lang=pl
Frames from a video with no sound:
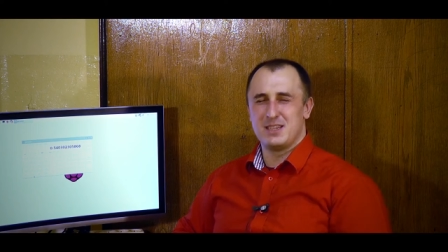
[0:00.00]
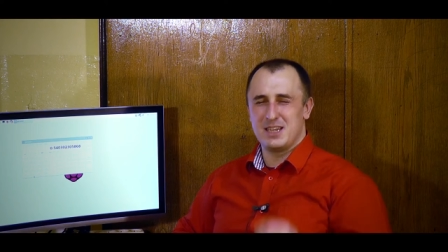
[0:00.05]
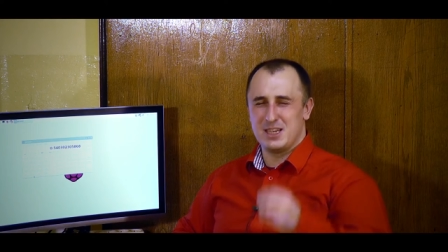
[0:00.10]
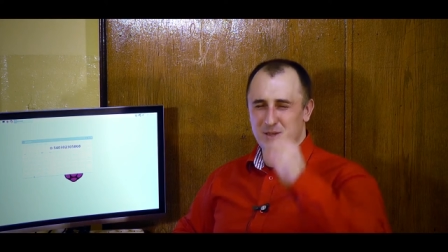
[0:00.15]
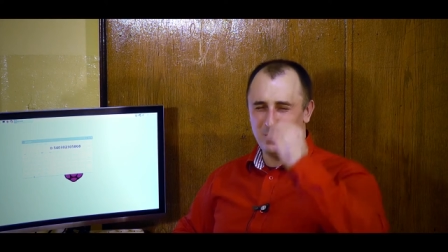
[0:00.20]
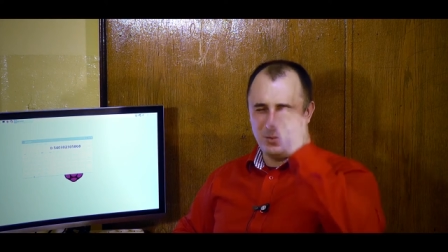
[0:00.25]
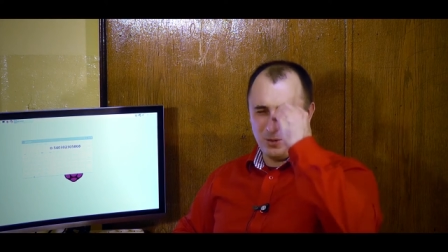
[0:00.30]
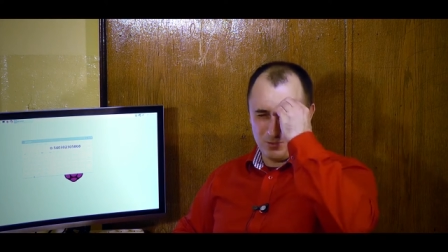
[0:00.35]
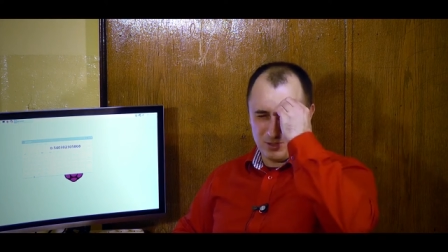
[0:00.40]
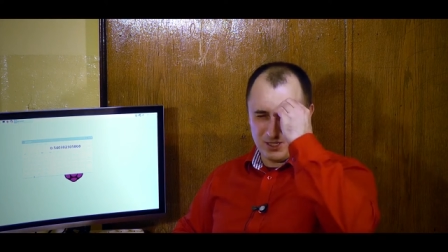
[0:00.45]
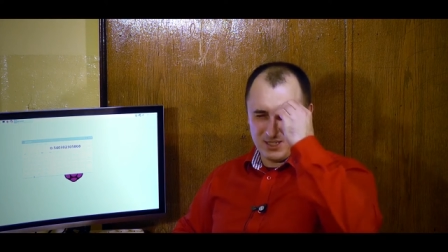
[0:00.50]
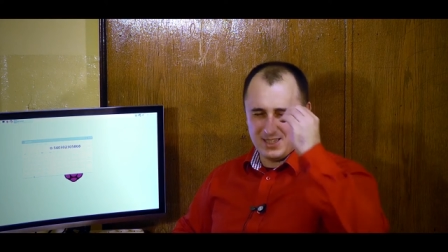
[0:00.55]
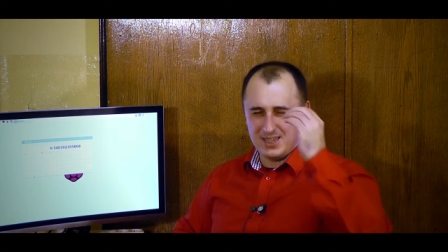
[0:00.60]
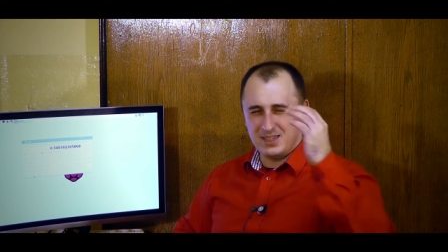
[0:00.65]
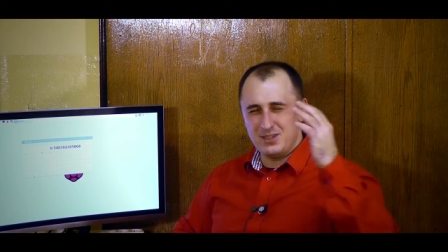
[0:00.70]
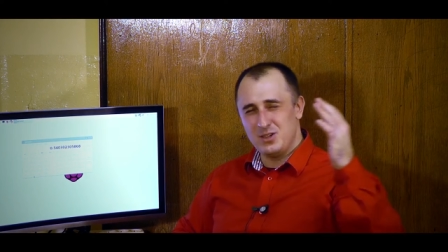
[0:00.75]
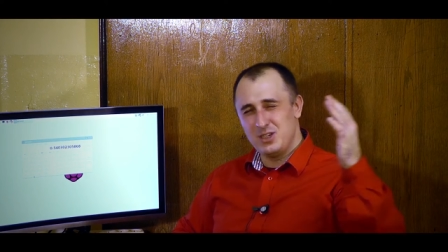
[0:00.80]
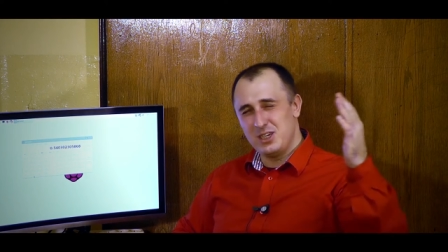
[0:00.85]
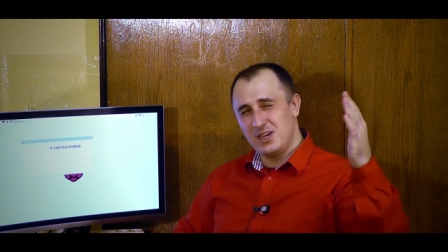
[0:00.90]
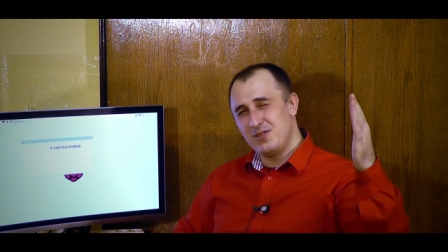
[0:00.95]
zaćmiło przez
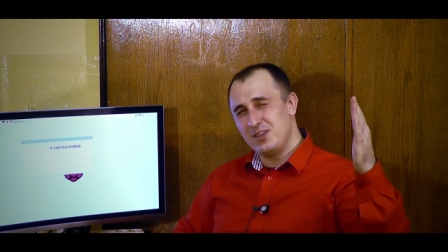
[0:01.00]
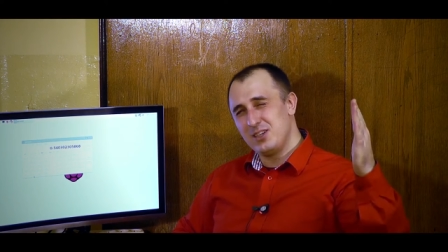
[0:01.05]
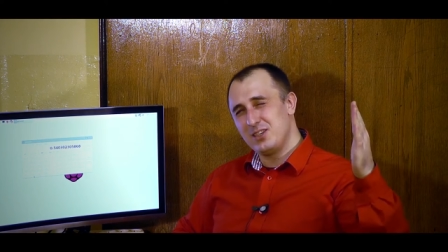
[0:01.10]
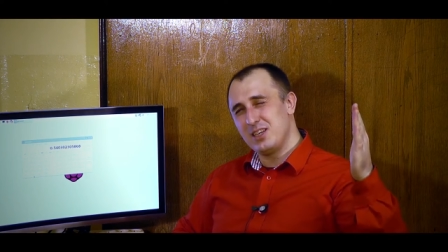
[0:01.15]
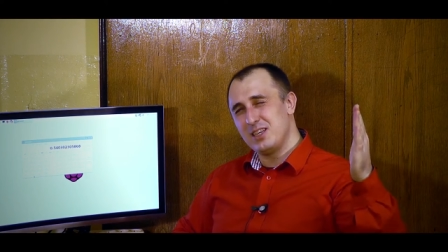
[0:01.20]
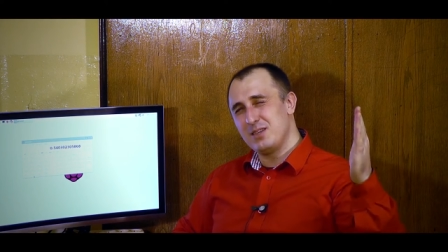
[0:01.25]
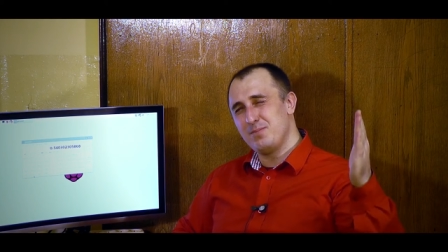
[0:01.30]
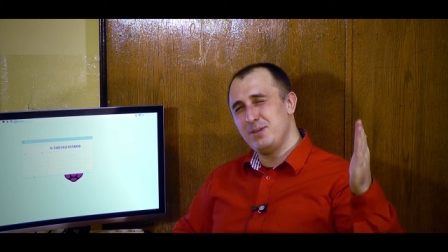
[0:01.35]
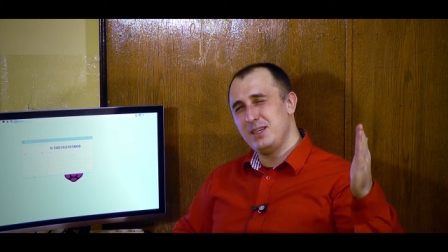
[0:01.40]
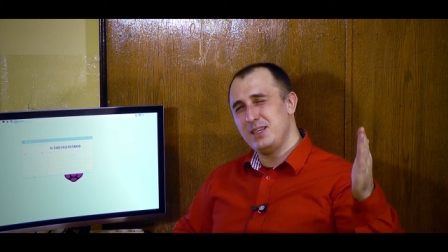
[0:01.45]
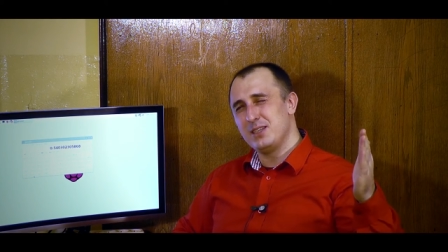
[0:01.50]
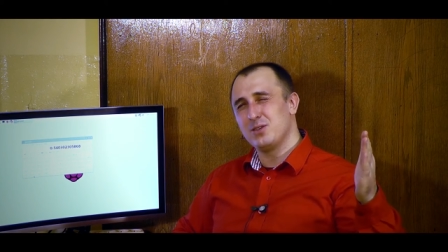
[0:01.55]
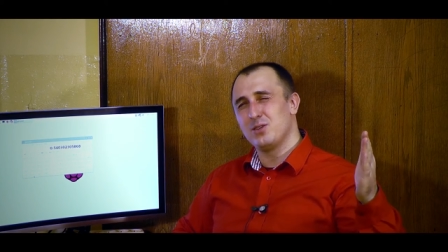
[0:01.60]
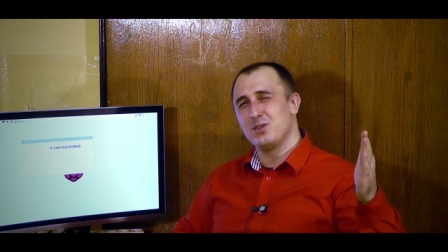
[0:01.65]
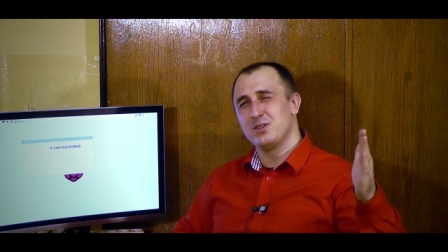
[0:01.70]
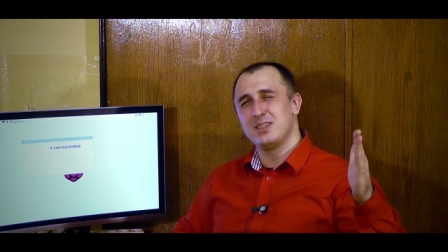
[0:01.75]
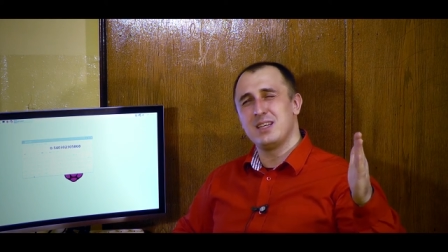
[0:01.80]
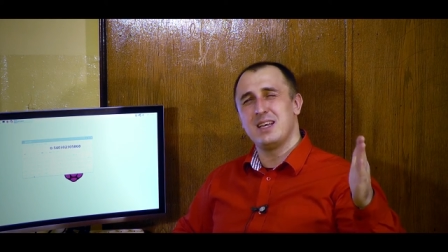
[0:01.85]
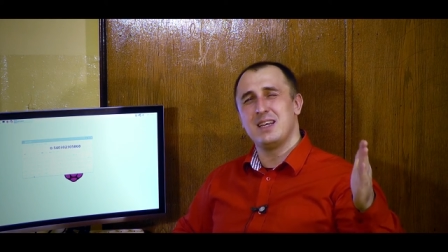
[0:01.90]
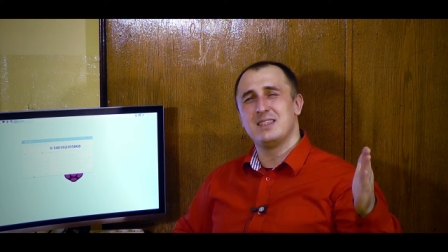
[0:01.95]
0,9 to jest
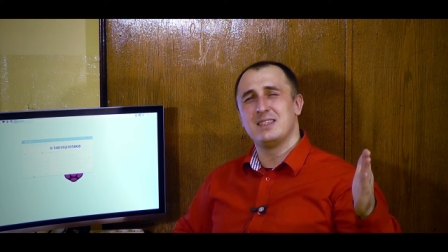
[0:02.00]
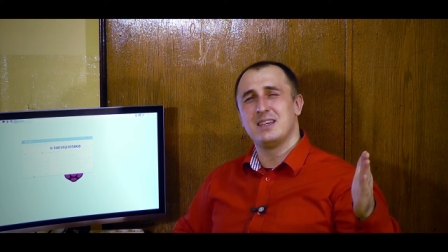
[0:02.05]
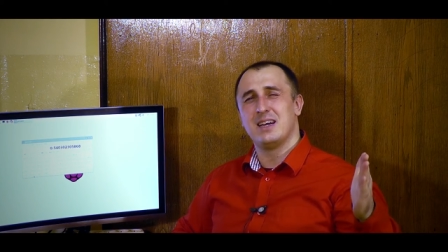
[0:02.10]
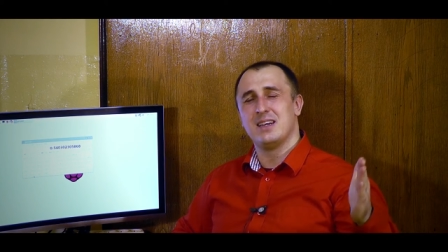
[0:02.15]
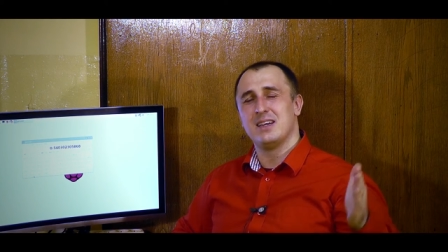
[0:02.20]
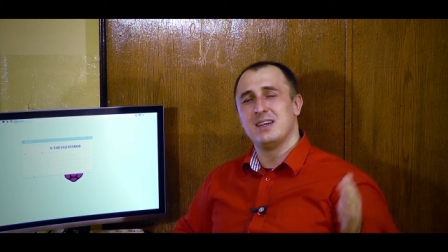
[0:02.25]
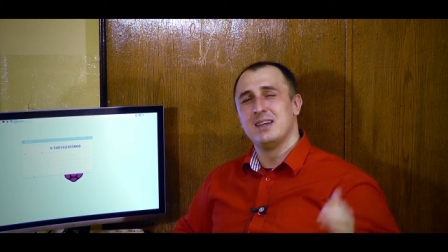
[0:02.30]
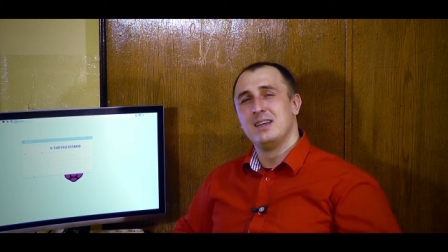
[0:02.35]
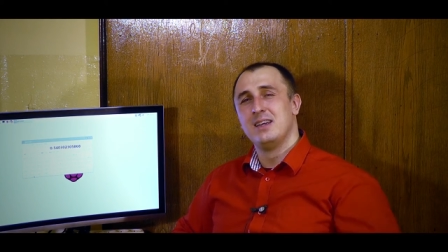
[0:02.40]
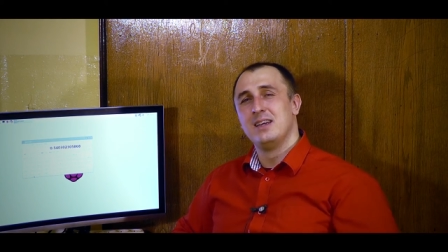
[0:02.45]
blisko zera.